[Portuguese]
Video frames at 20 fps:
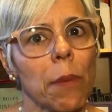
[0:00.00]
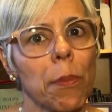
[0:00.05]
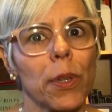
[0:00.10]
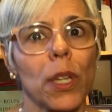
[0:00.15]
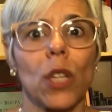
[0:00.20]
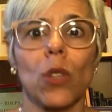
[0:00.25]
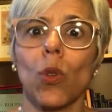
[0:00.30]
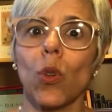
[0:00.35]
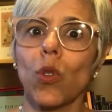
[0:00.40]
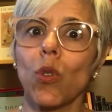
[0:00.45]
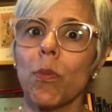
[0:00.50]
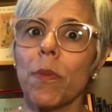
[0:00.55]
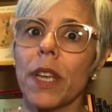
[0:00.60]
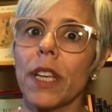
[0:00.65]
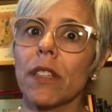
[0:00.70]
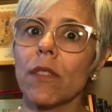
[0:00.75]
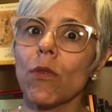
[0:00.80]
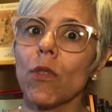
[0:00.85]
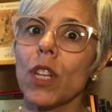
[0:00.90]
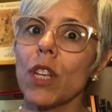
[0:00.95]
porque todo
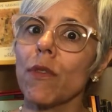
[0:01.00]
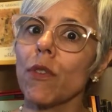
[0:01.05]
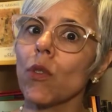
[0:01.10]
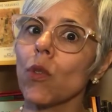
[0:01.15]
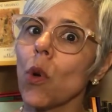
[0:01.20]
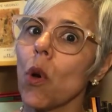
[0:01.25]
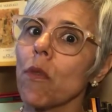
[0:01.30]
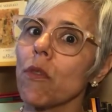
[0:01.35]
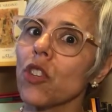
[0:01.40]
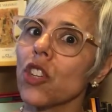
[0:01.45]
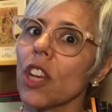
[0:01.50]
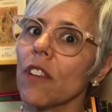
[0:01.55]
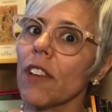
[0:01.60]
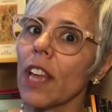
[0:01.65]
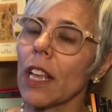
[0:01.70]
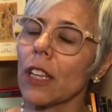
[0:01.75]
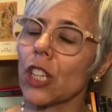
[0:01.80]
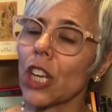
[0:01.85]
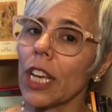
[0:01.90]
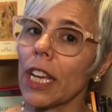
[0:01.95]
mês um livro novo
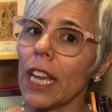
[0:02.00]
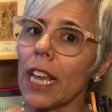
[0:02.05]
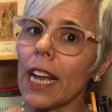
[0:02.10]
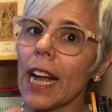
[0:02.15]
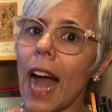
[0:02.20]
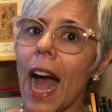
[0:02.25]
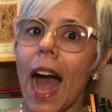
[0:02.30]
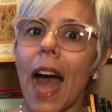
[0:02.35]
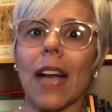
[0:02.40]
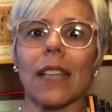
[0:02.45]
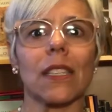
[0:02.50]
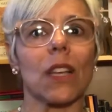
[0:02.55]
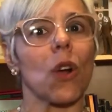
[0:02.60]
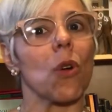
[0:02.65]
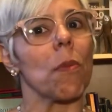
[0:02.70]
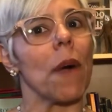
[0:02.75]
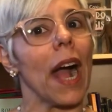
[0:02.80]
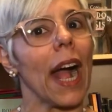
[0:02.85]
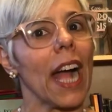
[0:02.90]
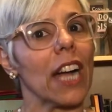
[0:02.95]
chega em casa com
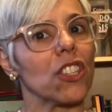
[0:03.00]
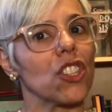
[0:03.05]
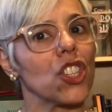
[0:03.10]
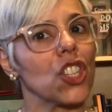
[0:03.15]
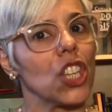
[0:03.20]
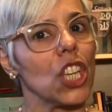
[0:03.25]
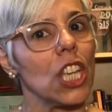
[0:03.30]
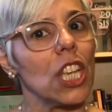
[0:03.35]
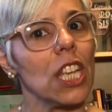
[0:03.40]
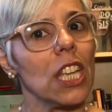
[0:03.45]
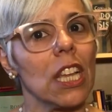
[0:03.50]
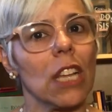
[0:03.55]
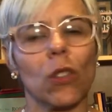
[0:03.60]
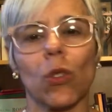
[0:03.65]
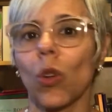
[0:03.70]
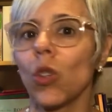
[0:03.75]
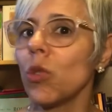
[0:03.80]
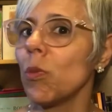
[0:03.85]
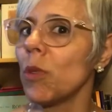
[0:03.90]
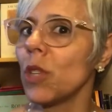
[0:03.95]
uma caixinha,
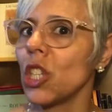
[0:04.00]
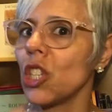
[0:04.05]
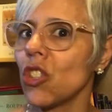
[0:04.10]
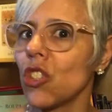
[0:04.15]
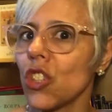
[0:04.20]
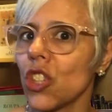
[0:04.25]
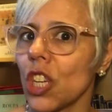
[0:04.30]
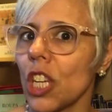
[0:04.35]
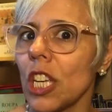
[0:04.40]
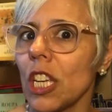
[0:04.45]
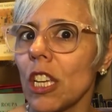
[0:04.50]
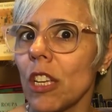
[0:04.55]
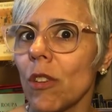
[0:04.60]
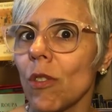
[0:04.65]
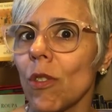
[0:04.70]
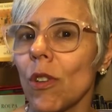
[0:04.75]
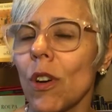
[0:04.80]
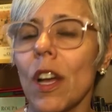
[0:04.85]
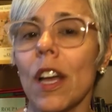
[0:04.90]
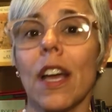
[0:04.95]
todo
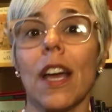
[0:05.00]
bonitinho.